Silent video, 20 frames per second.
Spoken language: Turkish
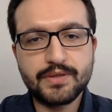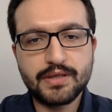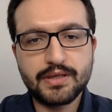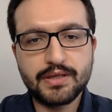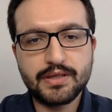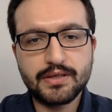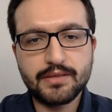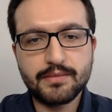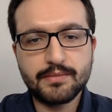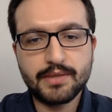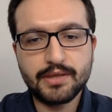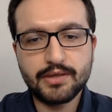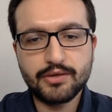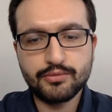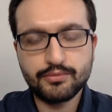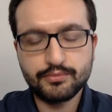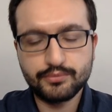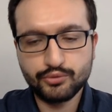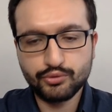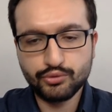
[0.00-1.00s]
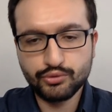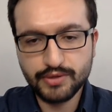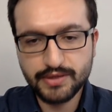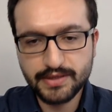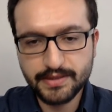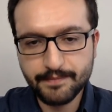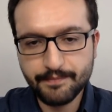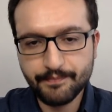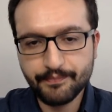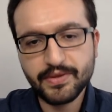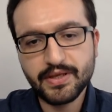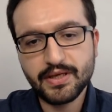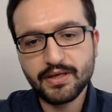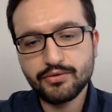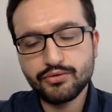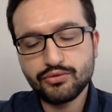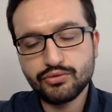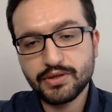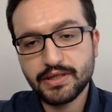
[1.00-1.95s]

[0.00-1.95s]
E, malum turizm en